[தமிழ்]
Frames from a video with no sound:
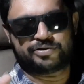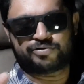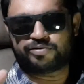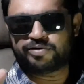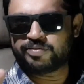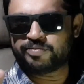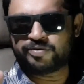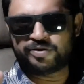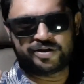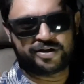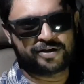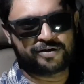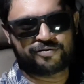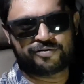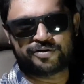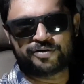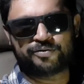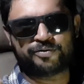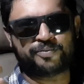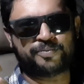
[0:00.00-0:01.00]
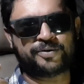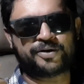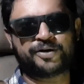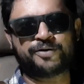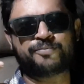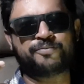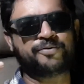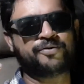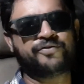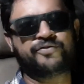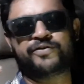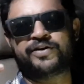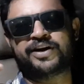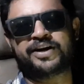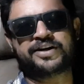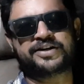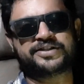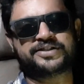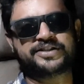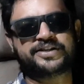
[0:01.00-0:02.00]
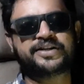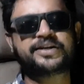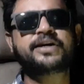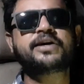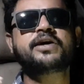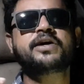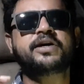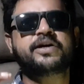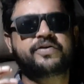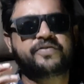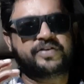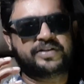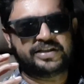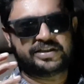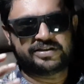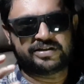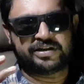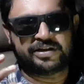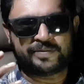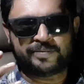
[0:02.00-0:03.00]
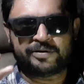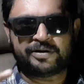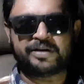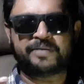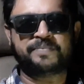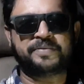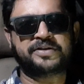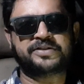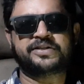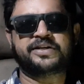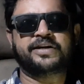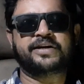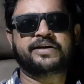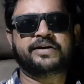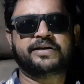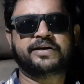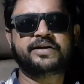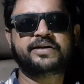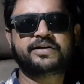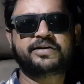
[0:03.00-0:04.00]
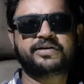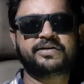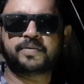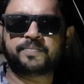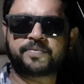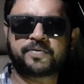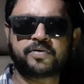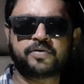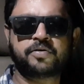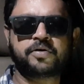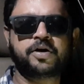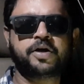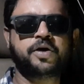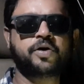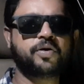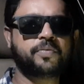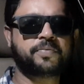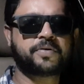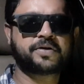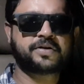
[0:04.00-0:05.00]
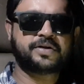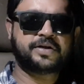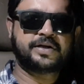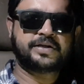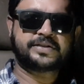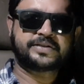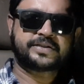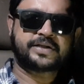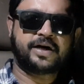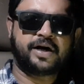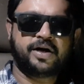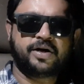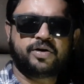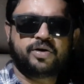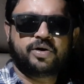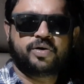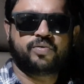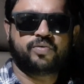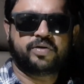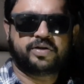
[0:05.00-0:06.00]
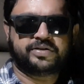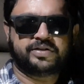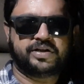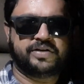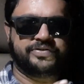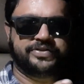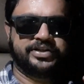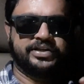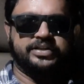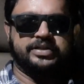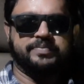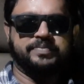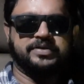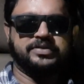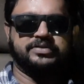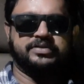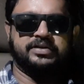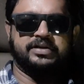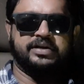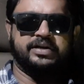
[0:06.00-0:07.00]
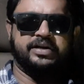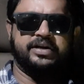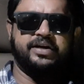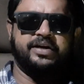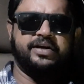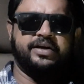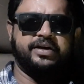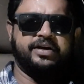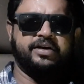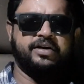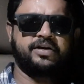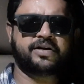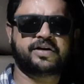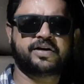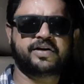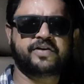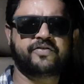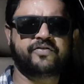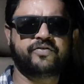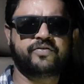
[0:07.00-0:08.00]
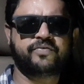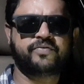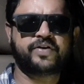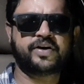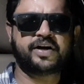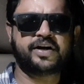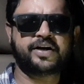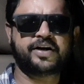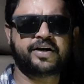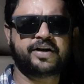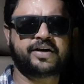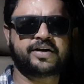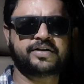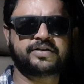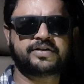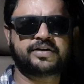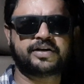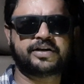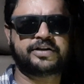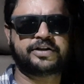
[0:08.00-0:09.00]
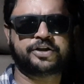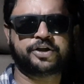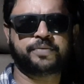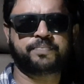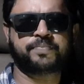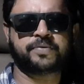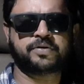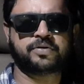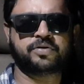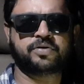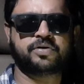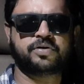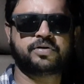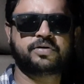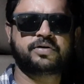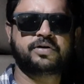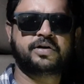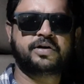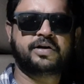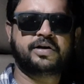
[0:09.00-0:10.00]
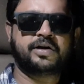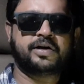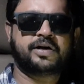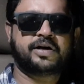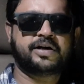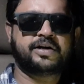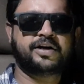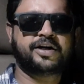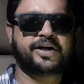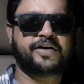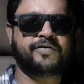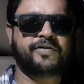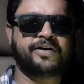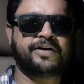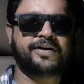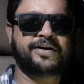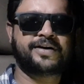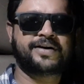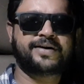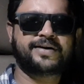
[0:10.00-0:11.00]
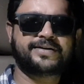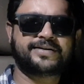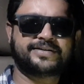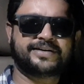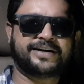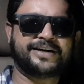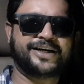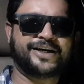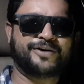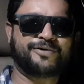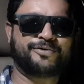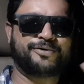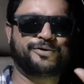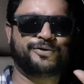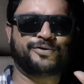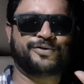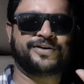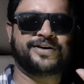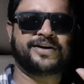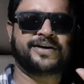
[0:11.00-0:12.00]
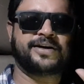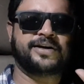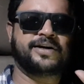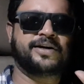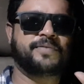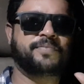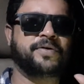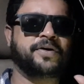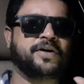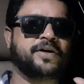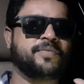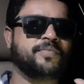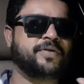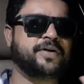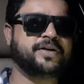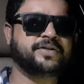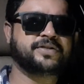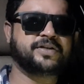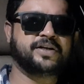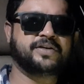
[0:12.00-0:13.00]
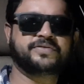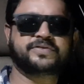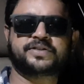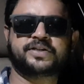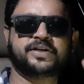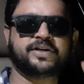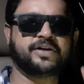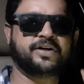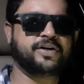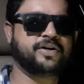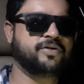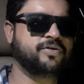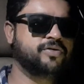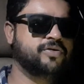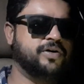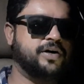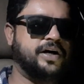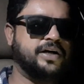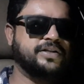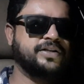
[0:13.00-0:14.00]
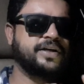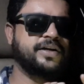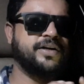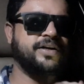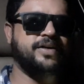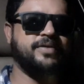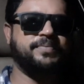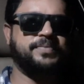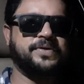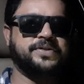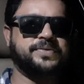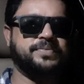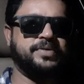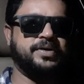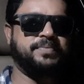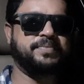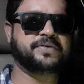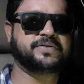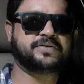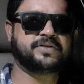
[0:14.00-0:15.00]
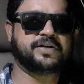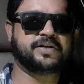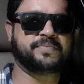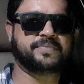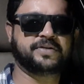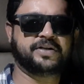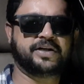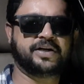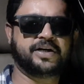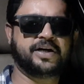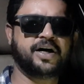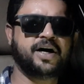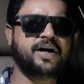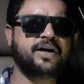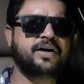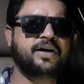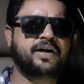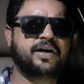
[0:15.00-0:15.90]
சொல்லும் போது எனக்கு வந்து ஒரு மாதிரி ரொம்ப ஃபீல் ஆகிடுச்சு விஜய் சார் இந்த மாதிரிலாம் பேசியிருக்காரு அப்புறம் லியோ படத்தில் சாங்கில் உள்ள சில விஷயத்த பேசினார் என்னன்னா விரல் எடுக்கத்தில் தீப்பந்தம் அண்டாவில் அண்டா கொண்டு வாங்க அப்படிங்கிற மாதிரி சில விஷயங்கள் இருக்கும் அது என்ன பேஸ் பண்ணி பேசினார் பார்த்தீங்கன்னா